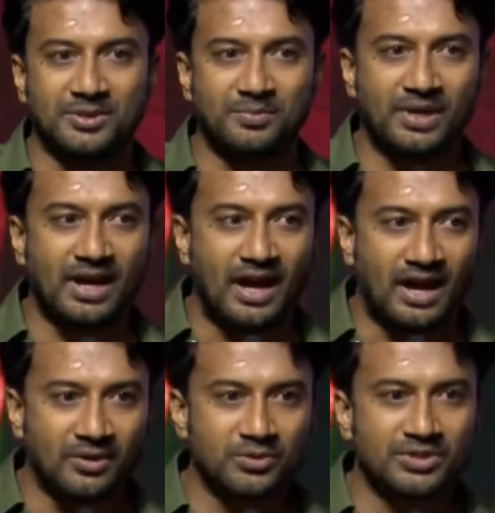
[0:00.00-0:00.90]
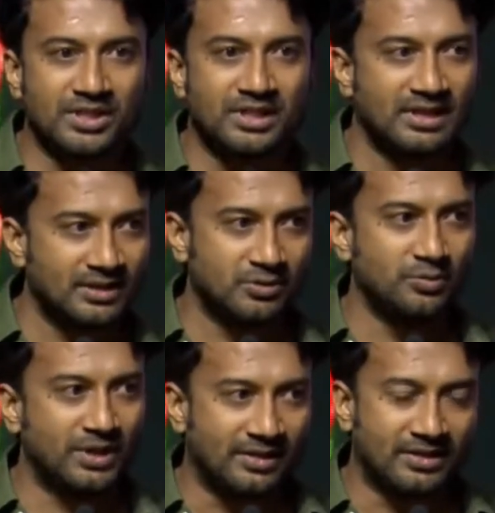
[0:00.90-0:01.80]
అని చెప్పి ఆ రోజే
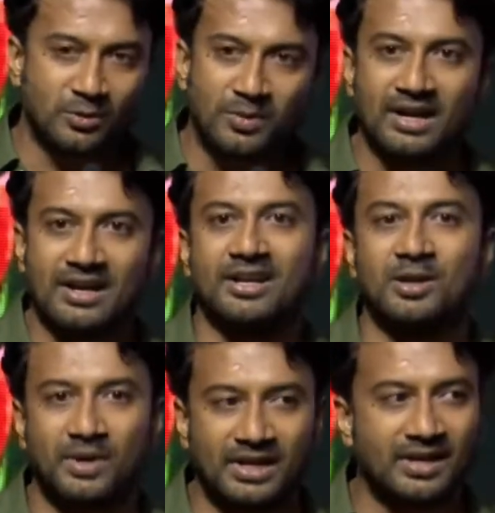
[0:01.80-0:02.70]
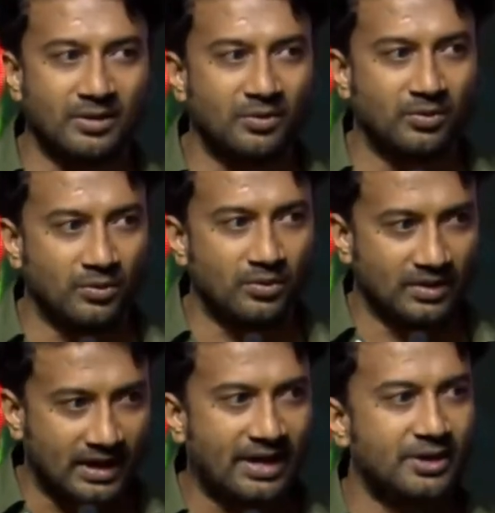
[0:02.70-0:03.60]
లేదు మీరు అందరూ మాట్లాడడానికి మళ్ళీ నేను
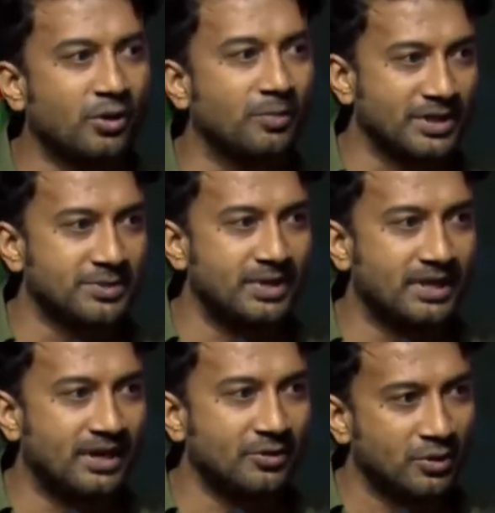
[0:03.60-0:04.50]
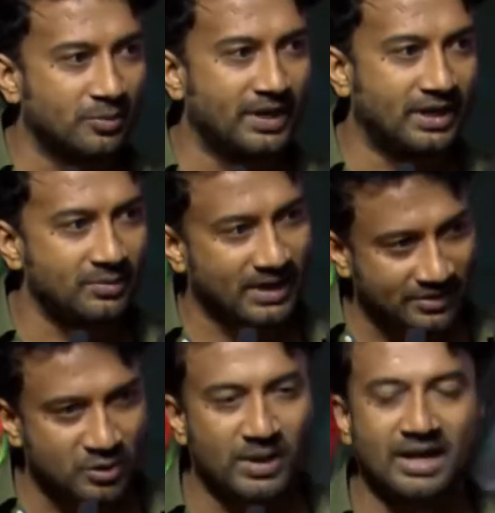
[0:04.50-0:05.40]
గ్యారంటీ ఒక ప్రెస్ మీట్ లాంటిది ఒకటి పెట్టి
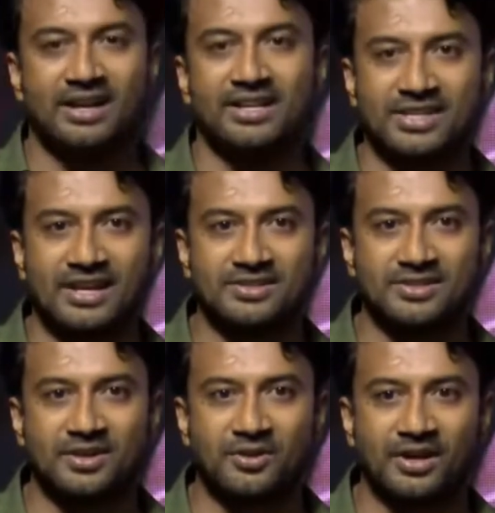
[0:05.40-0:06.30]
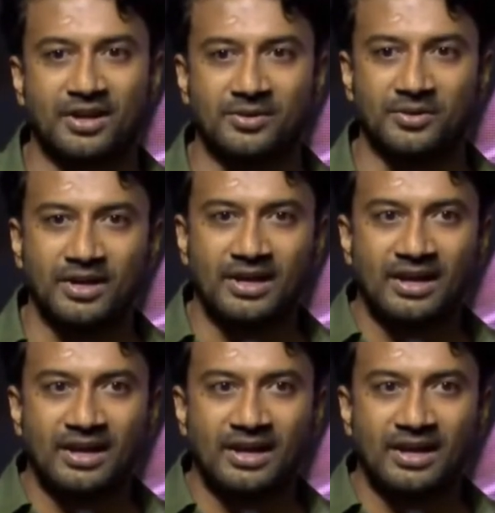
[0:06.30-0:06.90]
మీరు అందరూ మాట్లాడే ఛాన్స్ ఇస్తామని అన్నారు